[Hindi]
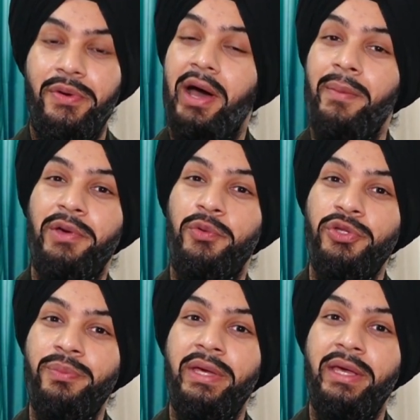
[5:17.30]
और हमें
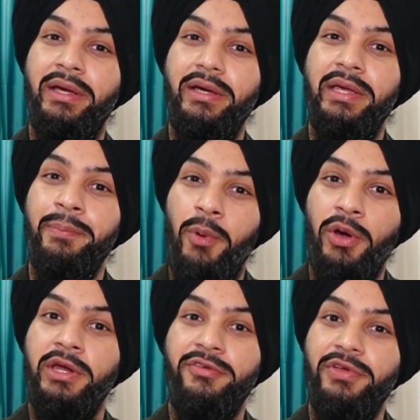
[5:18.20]
खुद में एक
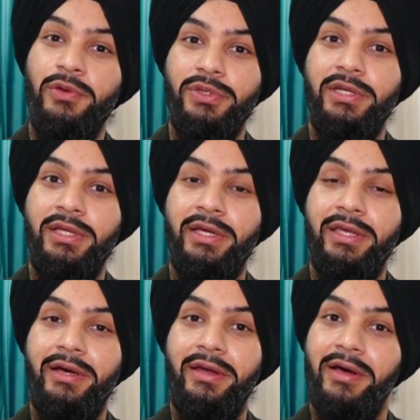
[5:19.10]
इम्पॉर्टेंट फील होता था
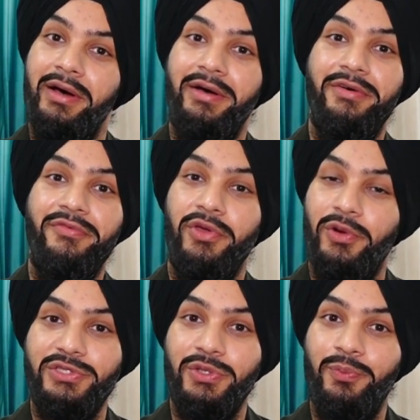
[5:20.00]
कि यार हाँ वी आर
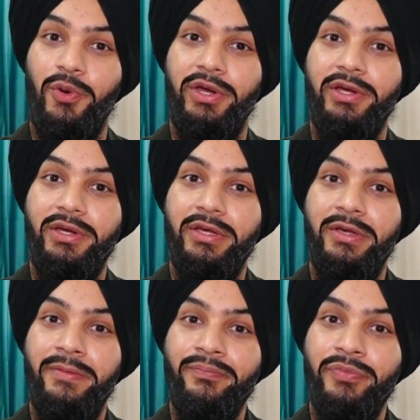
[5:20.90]
ऑल्सो
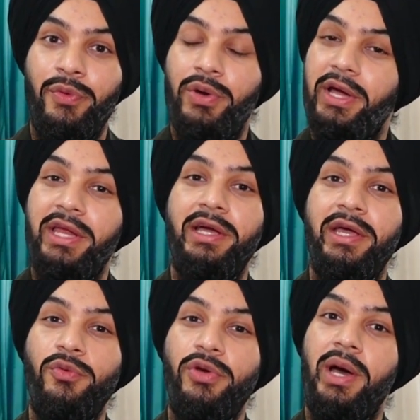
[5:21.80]
इम्पॉर्टेंट और कहीं ना
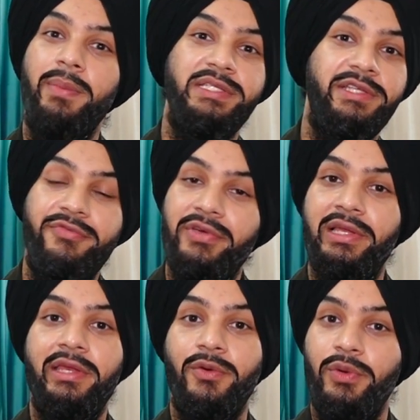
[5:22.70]
कहीं उन्होंने हमें ऐसा फील
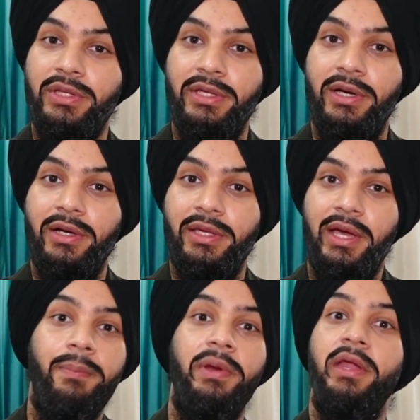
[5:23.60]
ही नहीं होने दिया कि
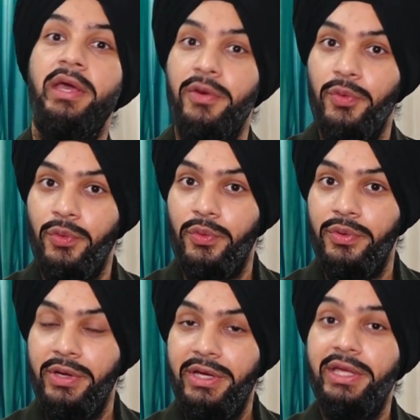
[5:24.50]
आप नए हो
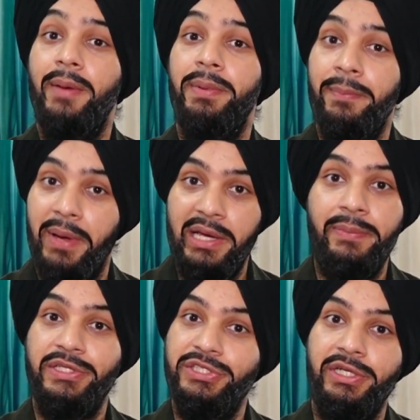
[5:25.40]
या आपकी पहली
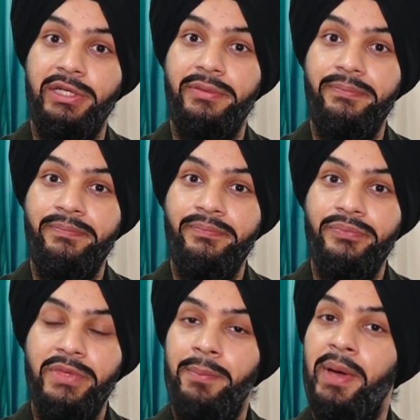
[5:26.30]
पिक्चर है
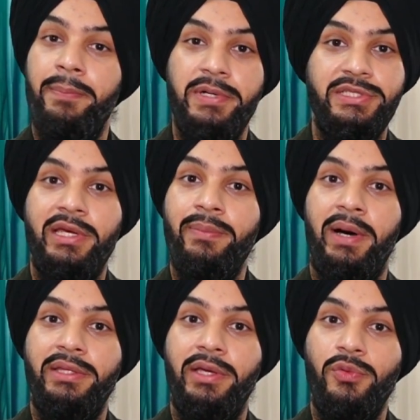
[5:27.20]
मैं पर्सनली
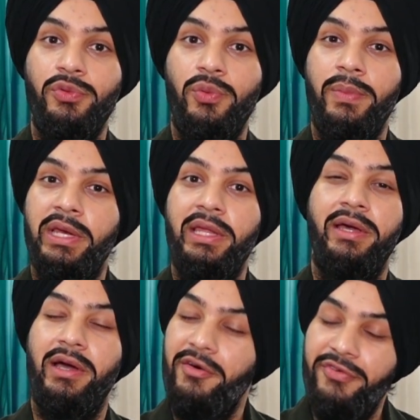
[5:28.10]
बात करूँ तो मेरे लिए
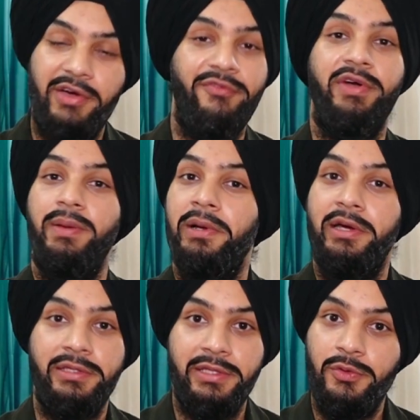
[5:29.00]
काफ़ी कंफर्टेबल
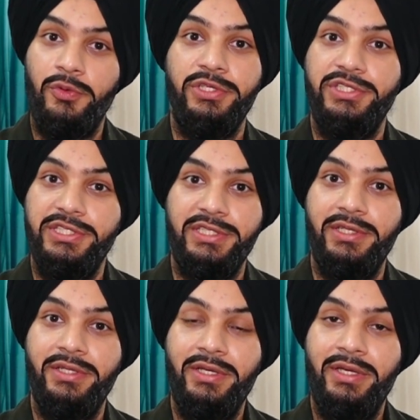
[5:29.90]
कर दी थी उन्होंने चीज़ें
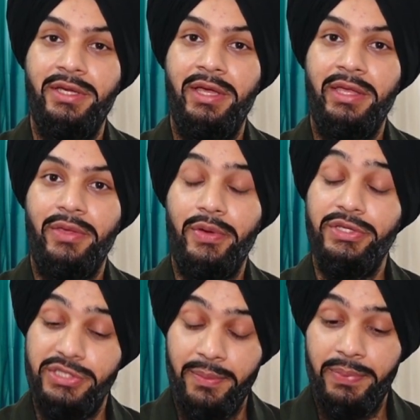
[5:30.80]
क्योंकि
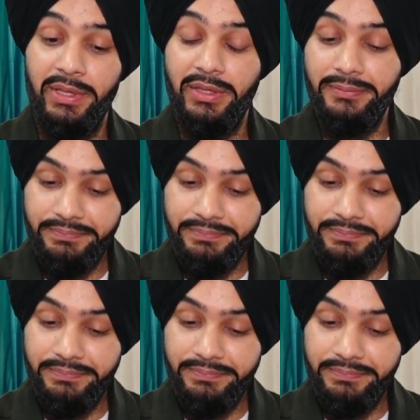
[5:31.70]
जब भी